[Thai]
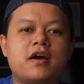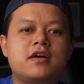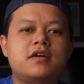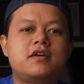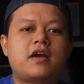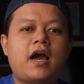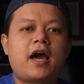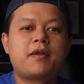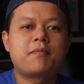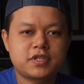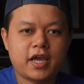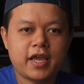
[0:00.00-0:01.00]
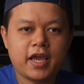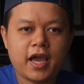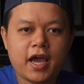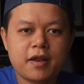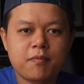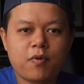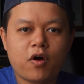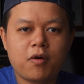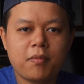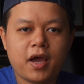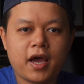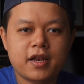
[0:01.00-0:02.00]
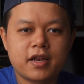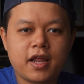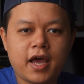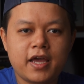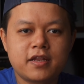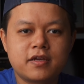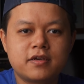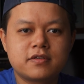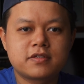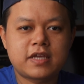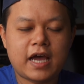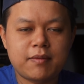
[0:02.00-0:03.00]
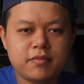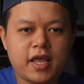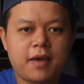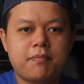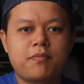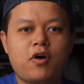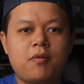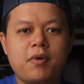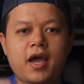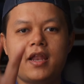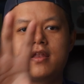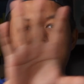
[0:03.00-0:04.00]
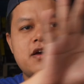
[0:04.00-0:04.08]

คือการใช้งานพร้อมกันได้ถึง 3 แท็บพร้อมกันเล